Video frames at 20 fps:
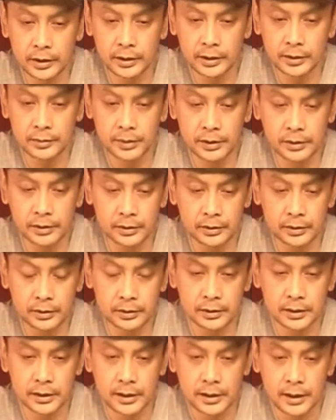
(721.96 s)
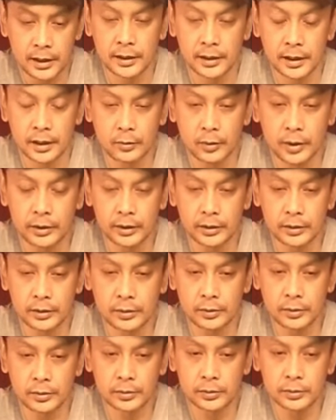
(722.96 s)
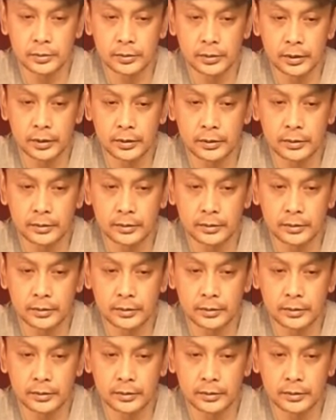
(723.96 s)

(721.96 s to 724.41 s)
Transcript: this? Because I wanted to